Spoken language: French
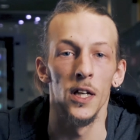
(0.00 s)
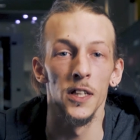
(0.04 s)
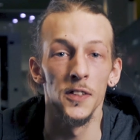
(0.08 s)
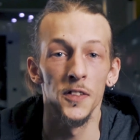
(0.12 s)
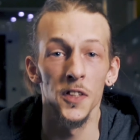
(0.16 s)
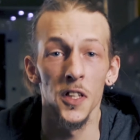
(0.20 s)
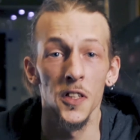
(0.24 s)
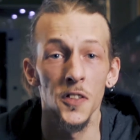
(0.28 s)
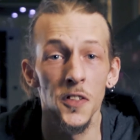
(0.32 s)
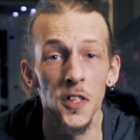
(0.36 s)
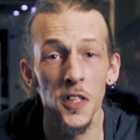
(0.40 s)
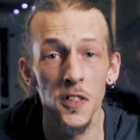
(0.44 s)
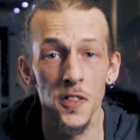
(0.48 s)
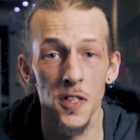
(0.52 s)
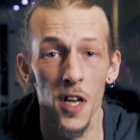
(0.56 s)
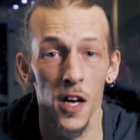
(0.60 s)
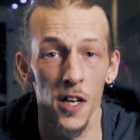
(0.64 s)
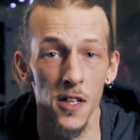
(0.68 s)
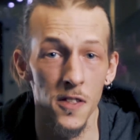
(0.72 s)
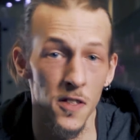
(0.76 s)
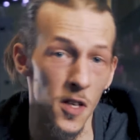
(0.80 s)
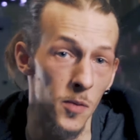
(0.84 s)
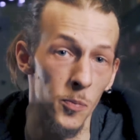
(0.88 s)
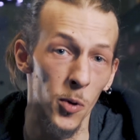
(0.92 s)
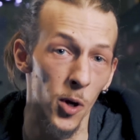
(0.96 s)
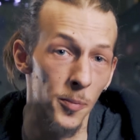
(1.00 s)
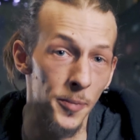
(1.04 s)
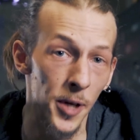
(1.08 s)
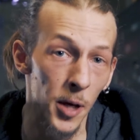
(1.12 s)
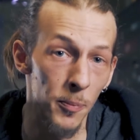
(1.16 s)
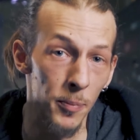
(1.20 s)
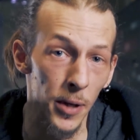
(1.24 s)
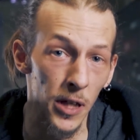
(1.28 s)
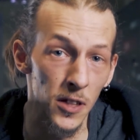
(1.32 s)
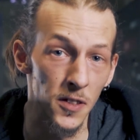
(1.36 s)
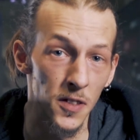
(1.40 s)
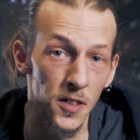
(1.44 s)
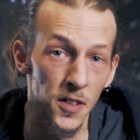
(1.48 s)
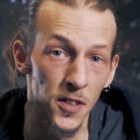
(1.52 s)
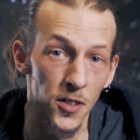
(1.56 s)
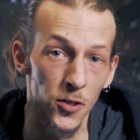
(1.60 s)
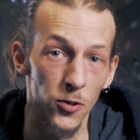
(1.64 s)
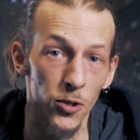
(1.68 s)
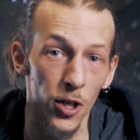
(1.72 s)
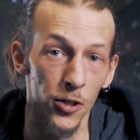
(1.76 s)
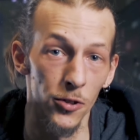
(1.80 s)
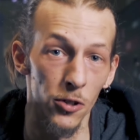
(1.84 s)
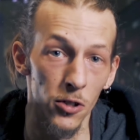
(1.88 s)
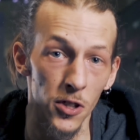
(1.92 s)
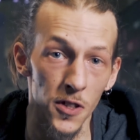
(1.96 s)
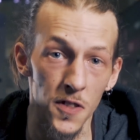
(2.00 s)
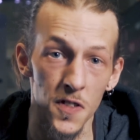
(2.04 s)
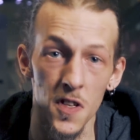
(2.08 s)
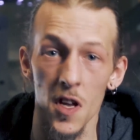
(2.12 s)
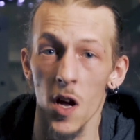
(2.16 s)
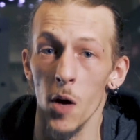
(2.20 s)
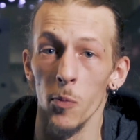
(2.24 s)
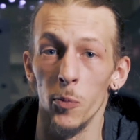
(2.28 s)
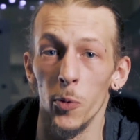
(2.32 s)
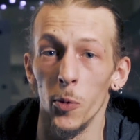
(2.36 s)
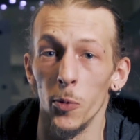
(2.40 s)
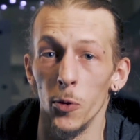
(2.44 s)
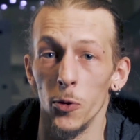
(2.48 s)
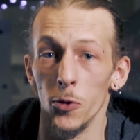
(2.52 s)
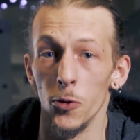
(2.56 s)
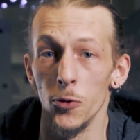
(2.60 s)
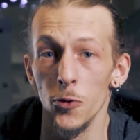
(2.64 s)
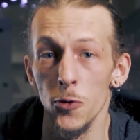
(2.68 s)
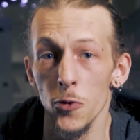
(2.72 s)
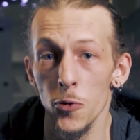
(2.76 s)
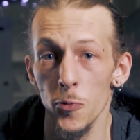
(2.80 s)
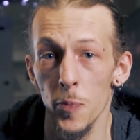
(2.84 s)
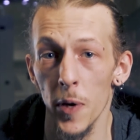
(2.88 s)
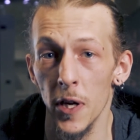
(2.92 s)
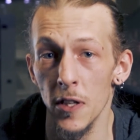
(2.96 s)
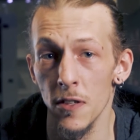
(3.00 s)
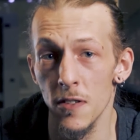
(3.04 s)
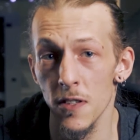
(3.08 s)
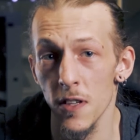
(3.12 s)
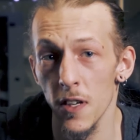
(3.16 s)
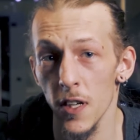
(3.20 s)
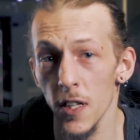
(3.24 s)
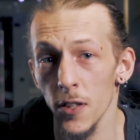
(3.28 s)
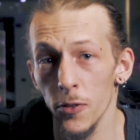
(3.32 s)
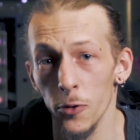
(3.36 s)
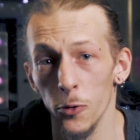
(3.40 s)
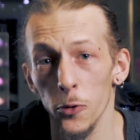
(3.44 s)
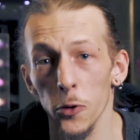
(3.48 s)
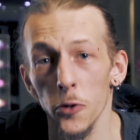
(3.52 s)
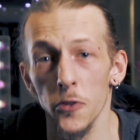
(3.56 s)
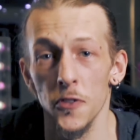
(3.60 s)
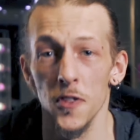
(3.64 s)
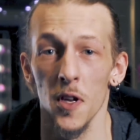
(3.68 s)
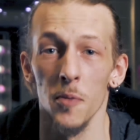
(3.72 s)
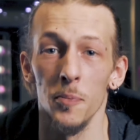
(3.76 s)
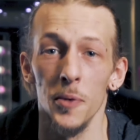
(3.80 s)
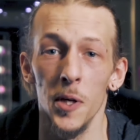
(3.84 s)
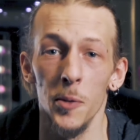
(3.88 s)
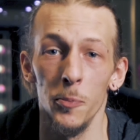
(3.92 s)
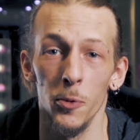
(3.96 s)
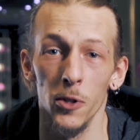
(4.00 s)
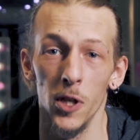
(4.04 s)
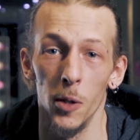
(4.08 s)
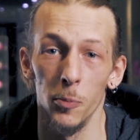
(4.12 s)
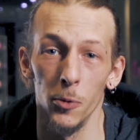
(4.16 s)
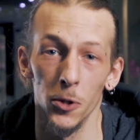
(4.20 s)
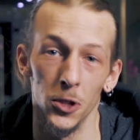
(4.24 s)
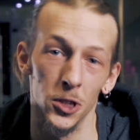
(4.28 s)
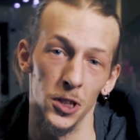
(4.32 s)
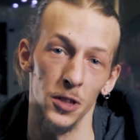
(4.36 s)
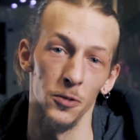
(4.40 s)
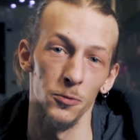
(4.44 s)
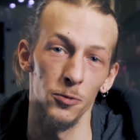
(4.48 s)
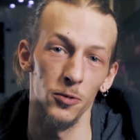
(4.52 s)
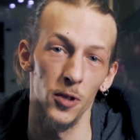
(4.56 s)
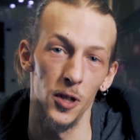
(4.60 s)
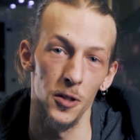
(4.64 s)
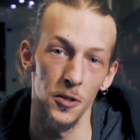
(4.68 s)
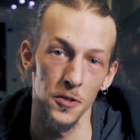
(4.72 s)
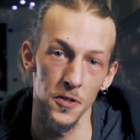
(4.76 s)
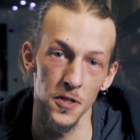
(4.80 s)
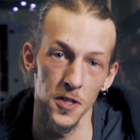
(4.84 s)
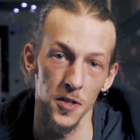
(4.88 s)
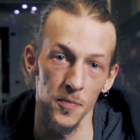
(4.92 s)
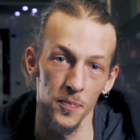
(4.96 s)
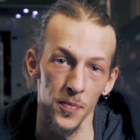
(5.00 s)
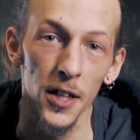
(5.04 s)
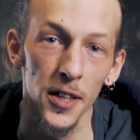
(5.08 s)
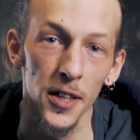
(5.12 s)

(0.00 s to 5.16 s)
Et c'est ici que s'arrête cette première partie, histoire de laisser un peu de suspense et de trucs sympas pour la prochaine fois aussi.